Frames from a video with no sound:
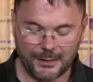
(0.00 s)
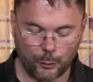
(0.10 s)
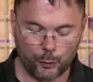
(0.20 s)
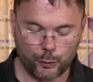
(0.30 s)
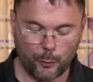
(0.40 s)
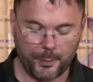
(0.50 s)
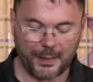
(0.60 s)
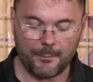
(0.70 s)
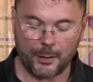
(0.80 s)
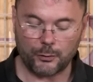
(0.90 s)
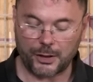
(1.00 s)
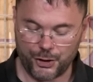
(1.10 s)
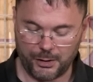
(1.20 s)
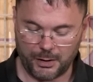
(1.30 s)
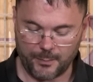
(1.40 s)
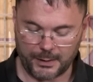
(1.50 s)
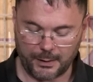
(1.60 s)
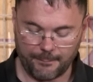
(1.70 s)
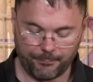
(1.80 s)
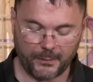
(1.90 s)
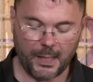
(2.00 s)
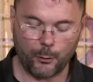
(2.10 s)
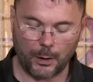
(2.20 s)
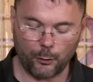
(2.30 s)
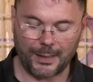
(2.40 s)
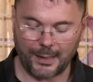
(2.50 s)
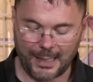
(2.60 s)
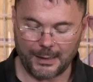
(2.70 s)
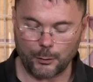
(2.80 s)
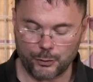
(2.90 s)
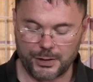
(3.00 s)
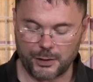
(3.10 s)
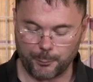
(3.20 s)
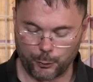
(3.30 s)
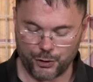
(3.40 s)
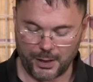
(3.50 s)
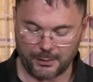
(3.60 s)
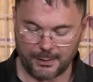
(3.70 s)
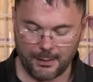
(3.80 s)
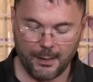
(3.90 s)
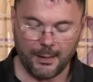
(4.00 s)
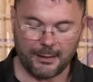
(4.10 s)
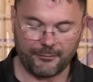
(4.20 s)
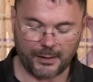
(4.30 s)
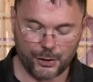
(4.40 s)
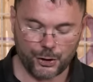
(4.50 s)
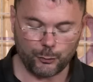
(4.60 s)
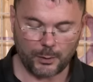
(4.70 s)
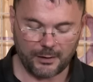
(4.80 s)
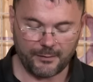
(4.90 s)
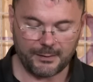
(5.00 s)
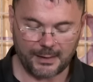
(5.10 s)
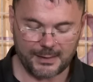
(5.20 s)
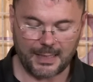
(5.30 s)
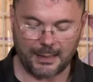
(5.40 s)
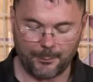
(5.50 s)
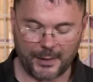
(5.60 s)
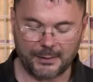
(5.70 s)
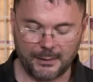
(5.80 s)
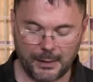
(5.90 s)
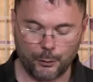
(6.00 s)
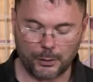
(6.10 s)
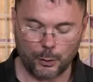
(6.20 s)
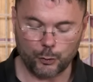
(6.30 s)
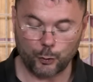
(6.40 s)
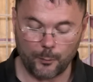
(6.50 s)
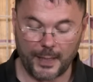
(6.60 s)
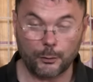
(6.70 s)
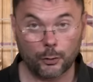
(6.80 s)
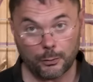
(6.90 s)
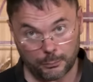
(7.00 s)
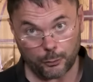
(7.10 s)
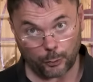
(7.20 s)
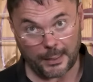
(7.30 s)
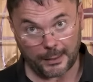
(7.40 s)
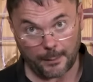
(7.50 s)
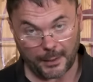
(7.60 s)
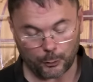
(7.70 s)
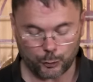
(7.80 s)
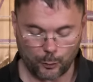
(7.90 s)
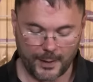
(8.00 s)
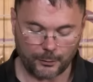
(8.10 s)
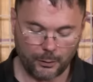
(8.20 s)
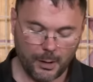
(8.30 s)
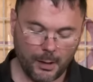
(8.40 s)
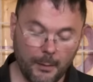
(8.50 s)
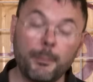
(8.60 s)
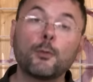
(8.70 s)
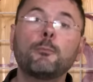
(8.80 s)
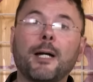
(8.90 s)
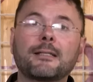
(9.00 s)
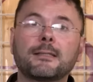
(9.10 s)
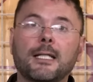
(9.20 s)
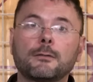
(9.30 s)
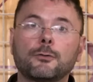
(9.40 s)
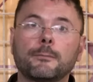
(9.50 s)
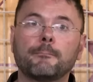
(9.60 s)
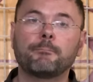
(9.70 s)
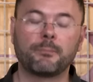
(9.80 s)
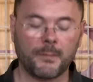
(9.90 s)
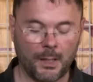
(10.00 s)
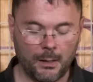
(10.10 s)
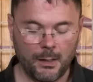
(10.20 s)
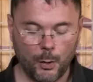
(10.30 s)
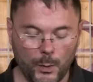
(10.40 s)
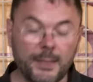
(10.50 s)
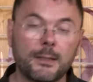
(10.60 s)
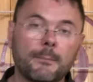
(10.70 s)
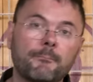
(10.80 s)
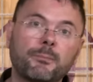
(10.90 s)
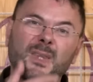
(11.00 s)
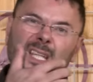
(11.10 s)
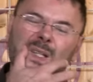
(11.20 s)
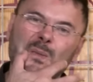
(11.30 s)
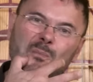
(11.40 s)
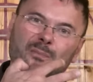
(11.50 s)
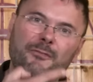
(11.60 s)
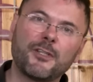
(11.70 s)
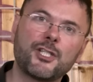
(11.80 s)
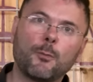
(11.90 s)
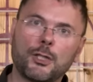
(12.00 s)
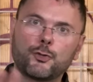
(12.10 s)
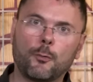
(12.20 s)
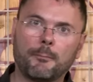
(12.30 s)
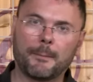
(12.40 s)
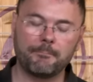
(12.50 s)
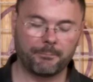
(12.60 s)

di rosso per almeno 3 cm e qualora la canna non sia sporgente, la verniciatura deve interessare la parte anteriore dello strumento, torna a chiamarlo strumento, per un pari tratto. Quindi, facciamo la somma.